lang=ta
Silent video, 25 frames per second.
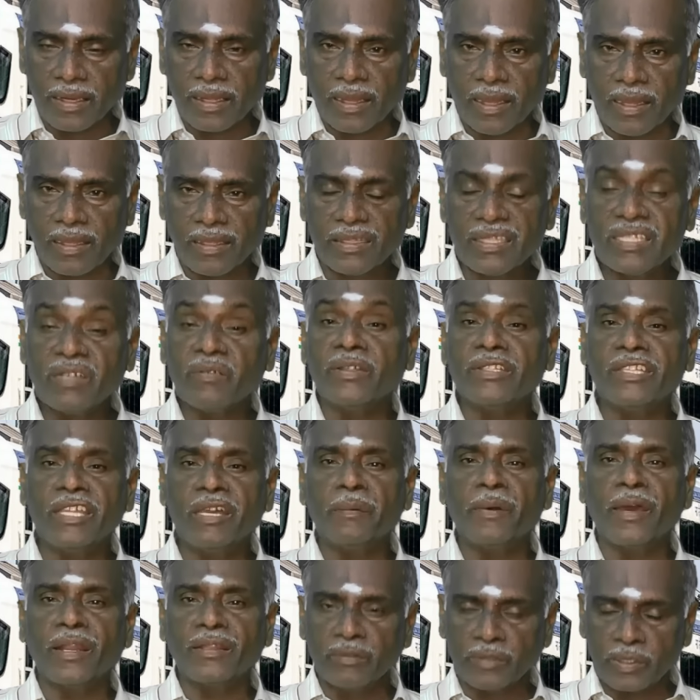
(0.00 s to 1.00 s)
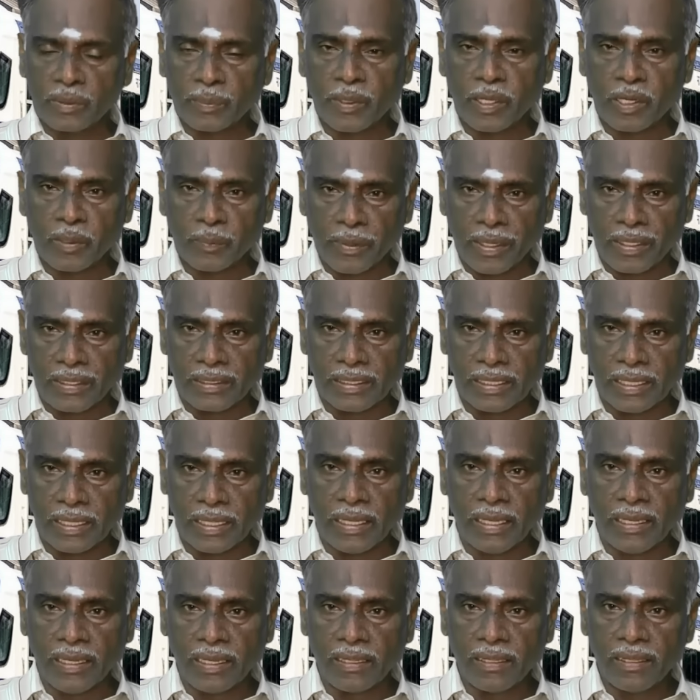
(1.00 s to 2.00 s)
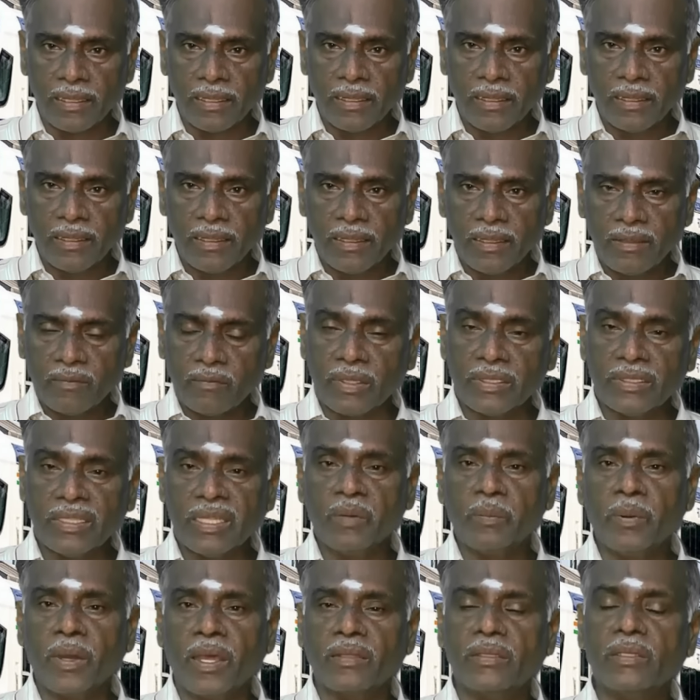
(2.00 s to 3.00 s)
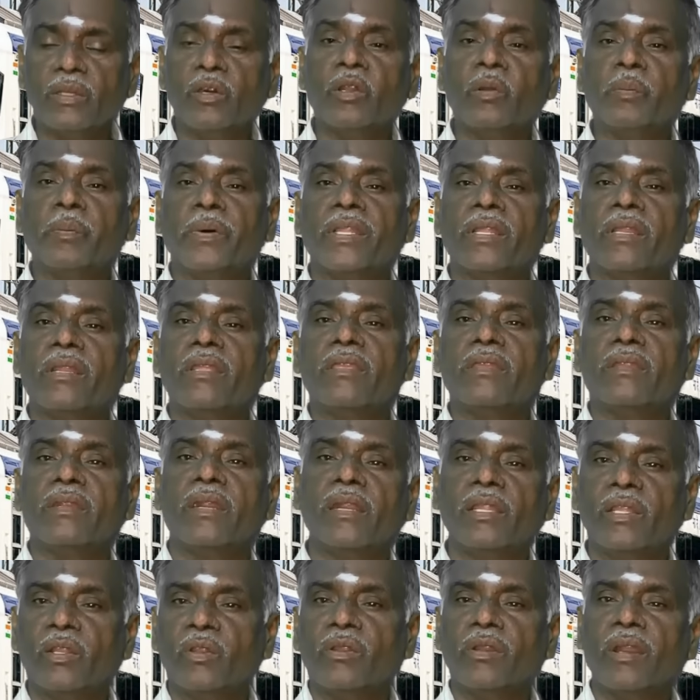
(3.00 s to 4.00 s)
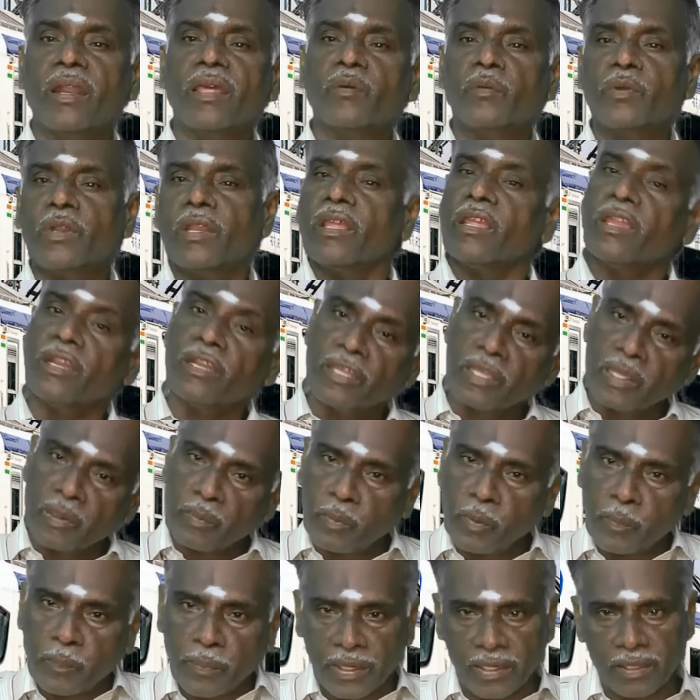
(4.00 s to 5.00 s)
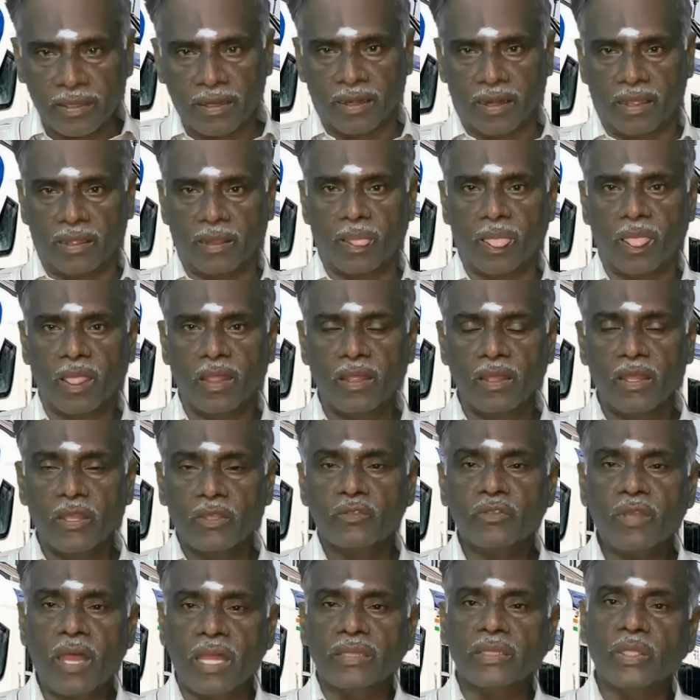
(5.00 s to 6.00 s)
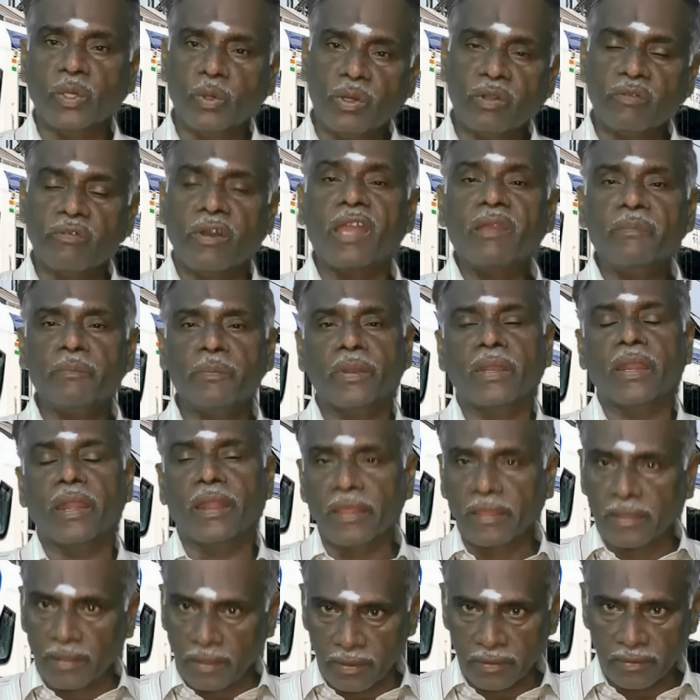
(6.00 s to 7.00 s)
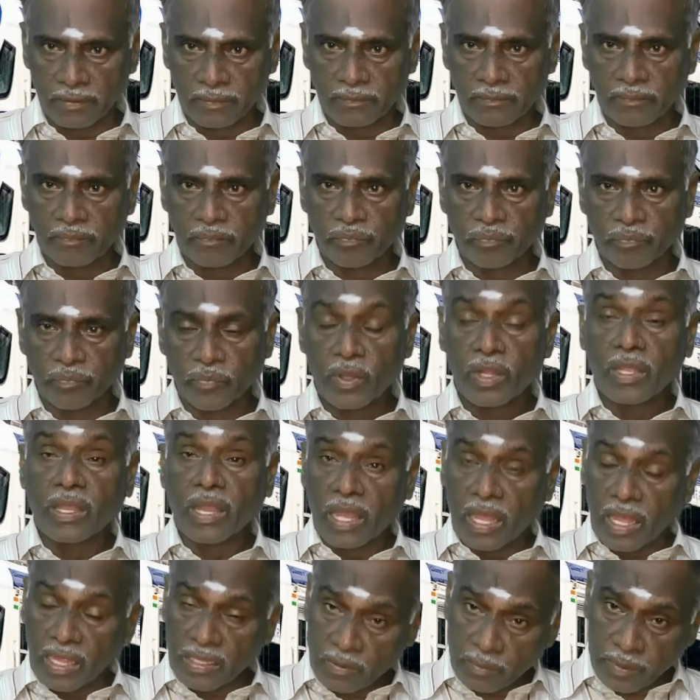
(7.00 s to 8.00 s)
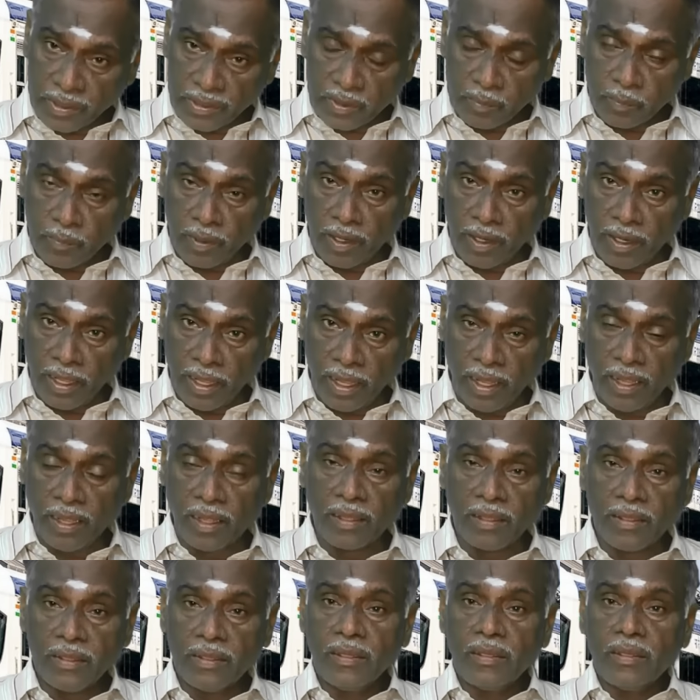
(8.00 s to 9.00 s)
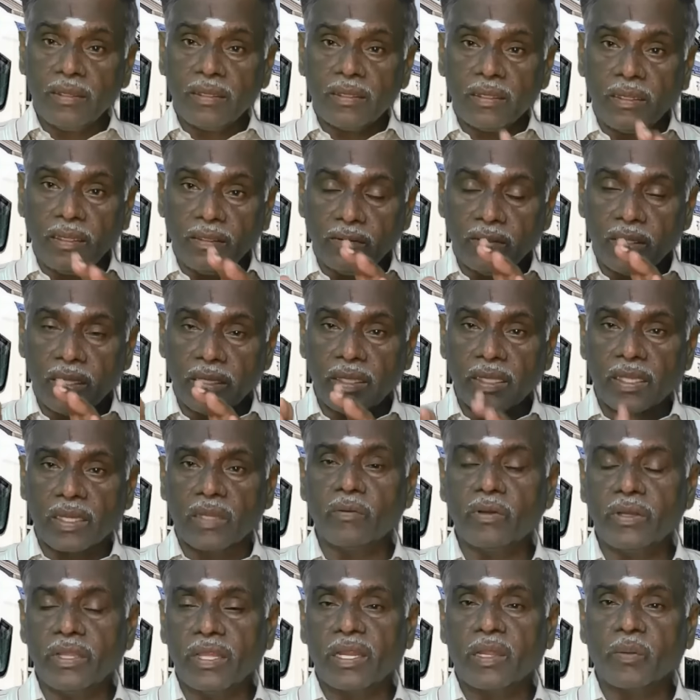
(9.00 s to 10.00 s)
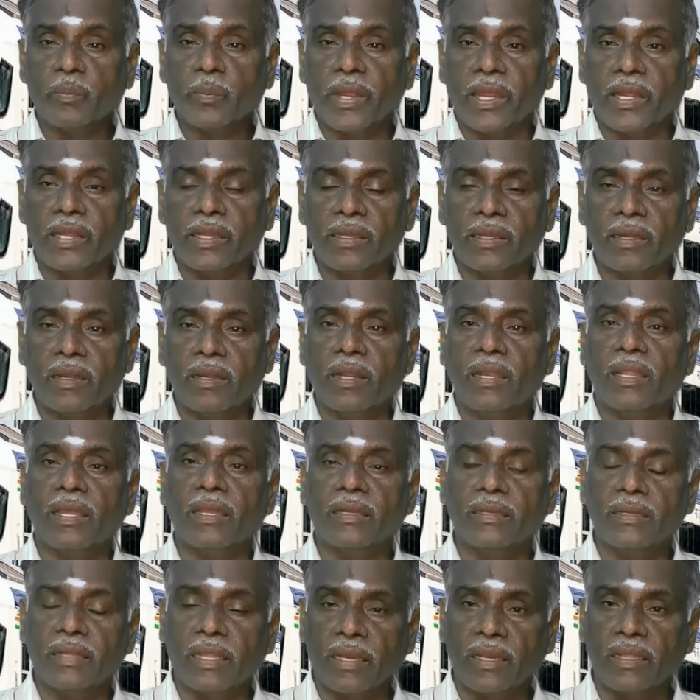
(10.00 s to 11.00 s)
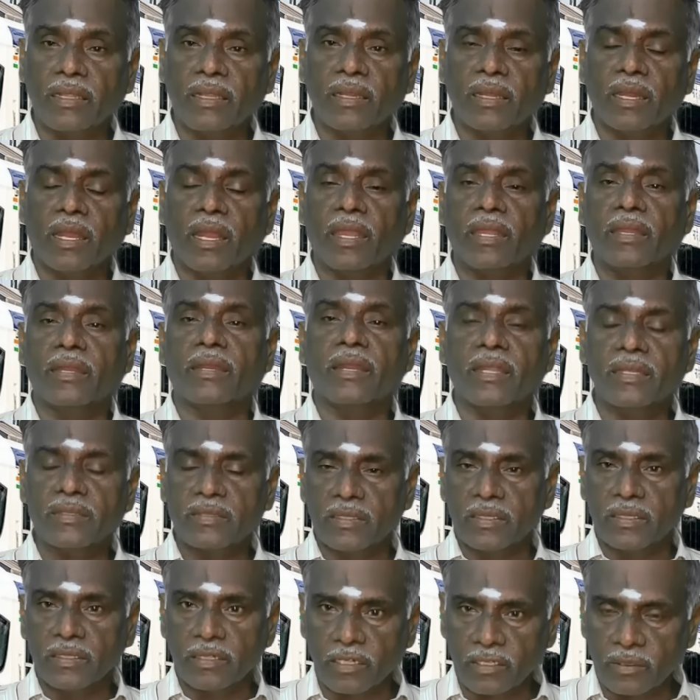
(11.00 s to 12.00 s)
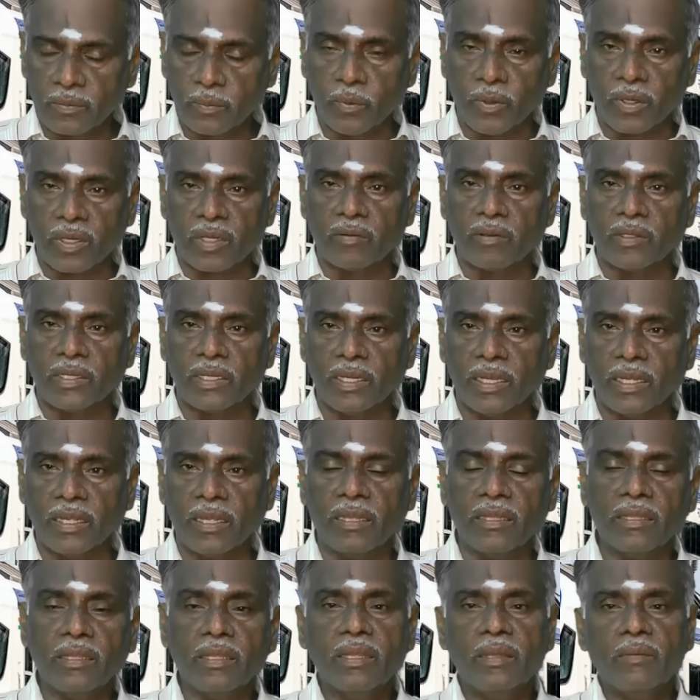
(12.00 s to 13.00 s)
ஆனால் இந்த வந்தே பாரத் விட்டு பாரு பாருங்கள் வந்தே பாரத்தில் ஒரு பதினஞ்சு நாள் இருபது நாளைக்கு முன்னாடி நீங்கள் டிக்கெட் புக் பண்ணிக்கலாம் ஸோ அந்த ஒரு வாய்ப்பு கிடைக்கிறது அது மட்டும் இல்லை இந்த இரவு நேர பயணங்களில் நிறைய ஹை கிளாஸ் டிக்கெட் எடுத்து போகிறவங்க